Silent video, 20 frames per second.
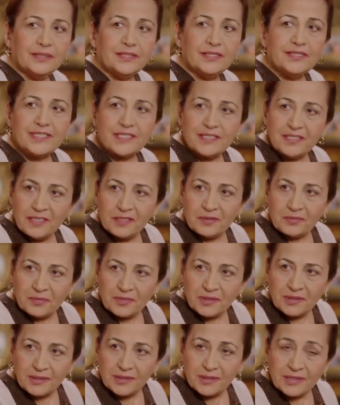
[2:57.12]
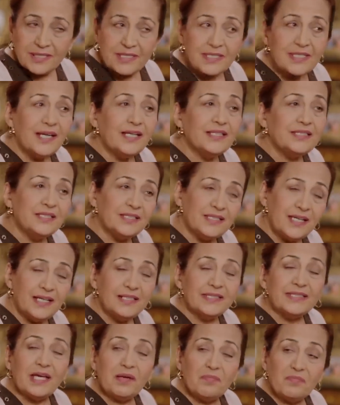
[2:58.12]
بنتي
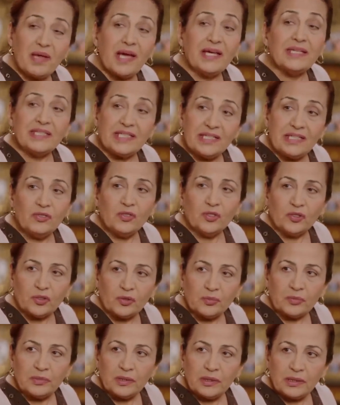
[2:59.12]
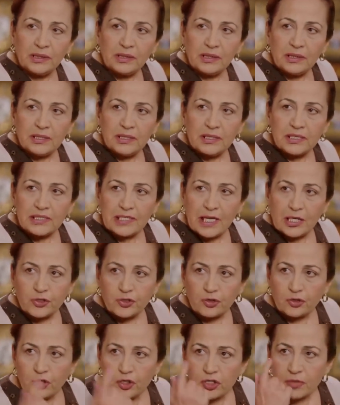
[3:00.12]
هالحركات تبعك ما بتمرق علي
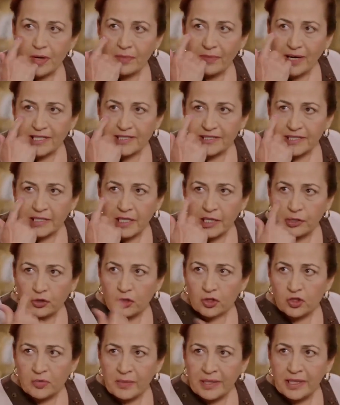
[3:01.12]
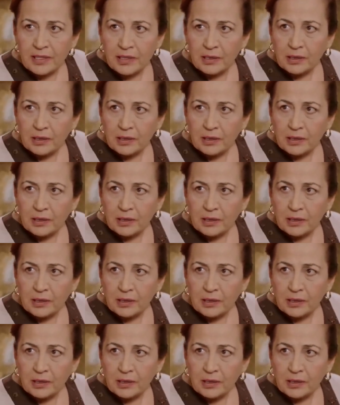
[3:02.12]
طلعي بعيوني واحكي لي